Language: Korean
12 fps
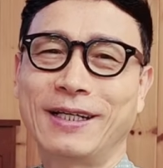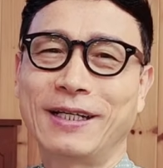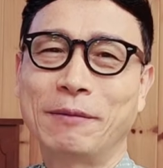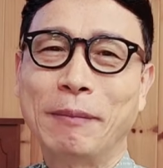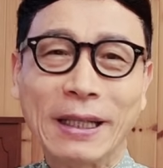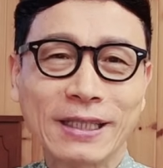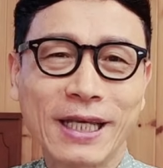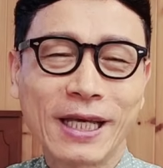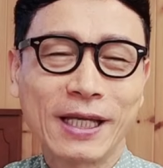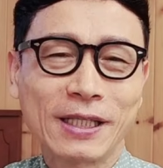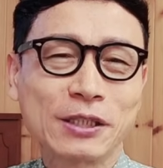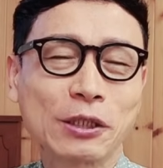아,
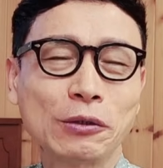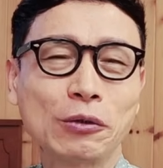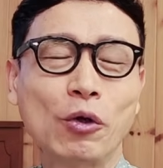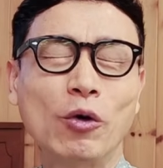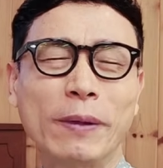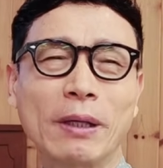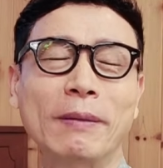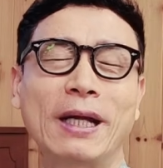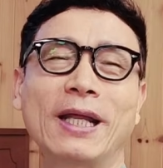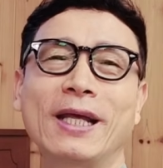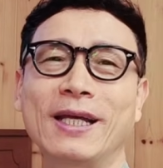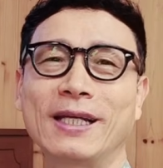만개
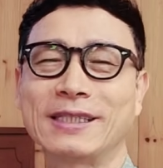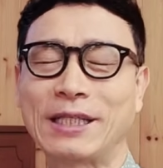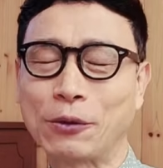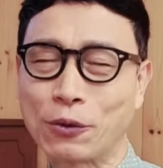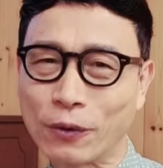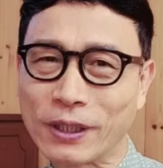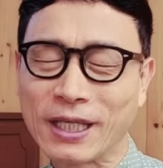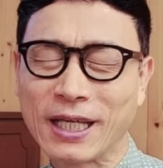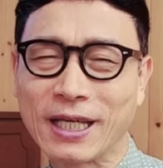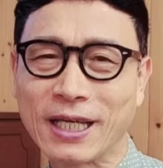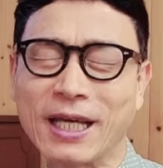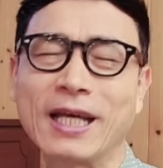1500만에 자
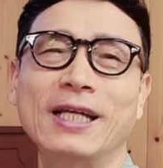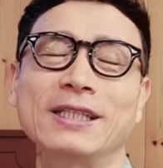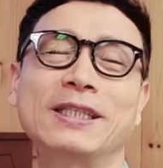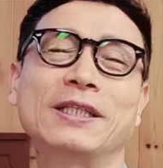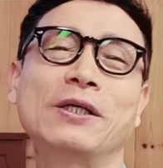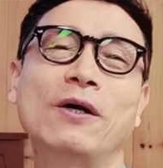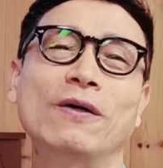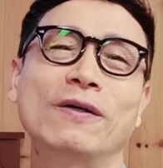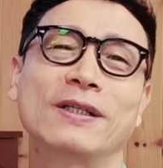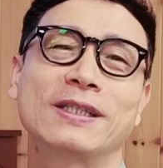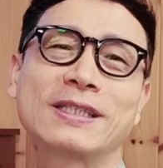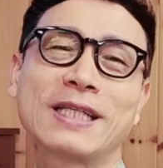이렇게 이제
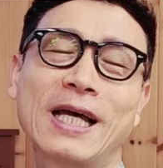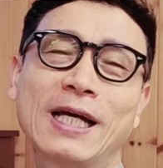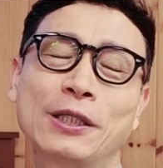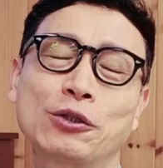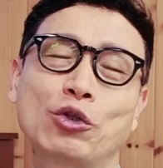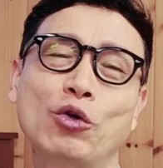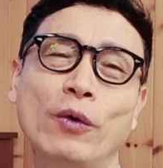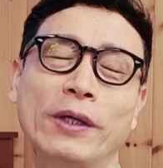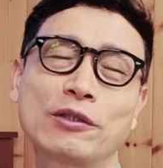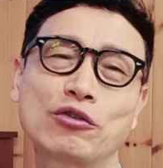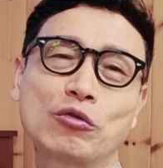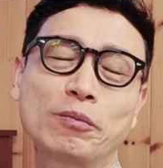영상
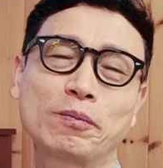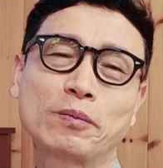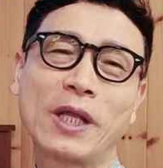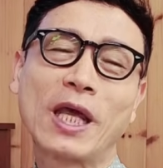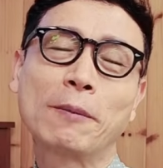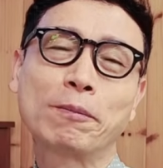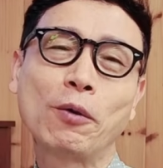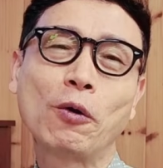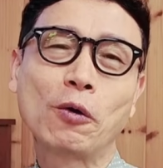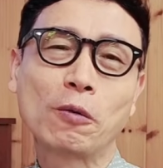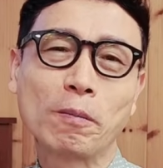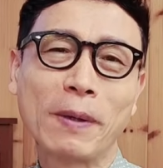조회수
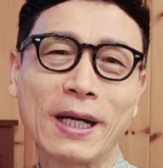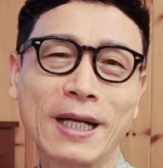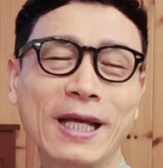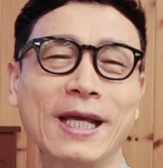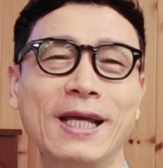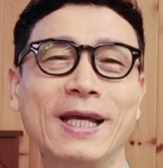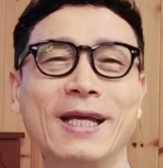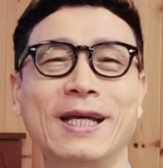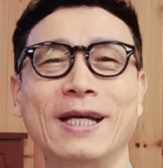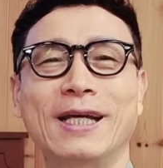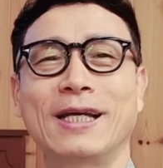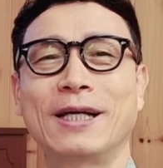대폭발의
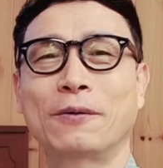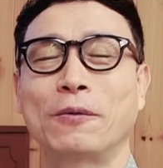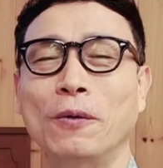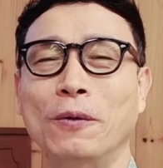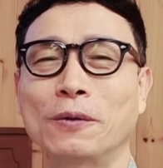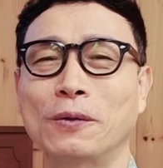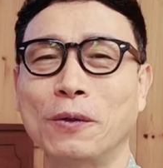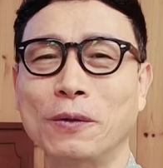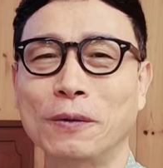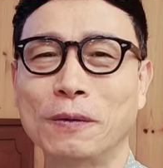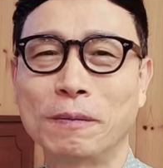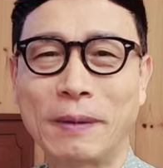아,
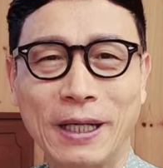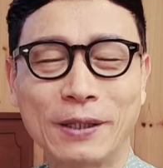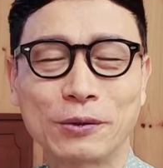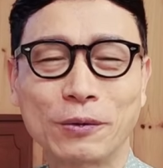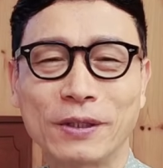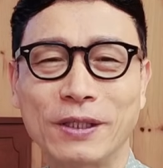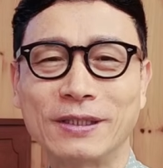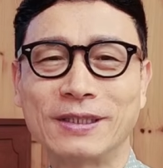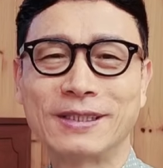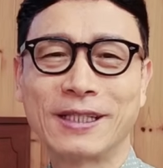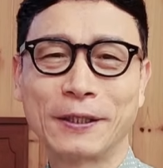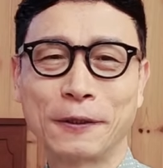공동
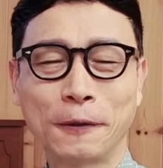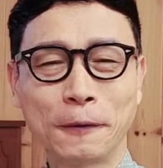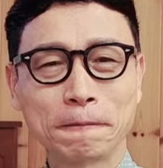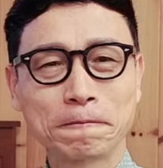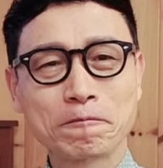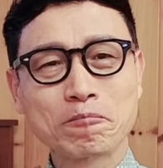방송이었는데요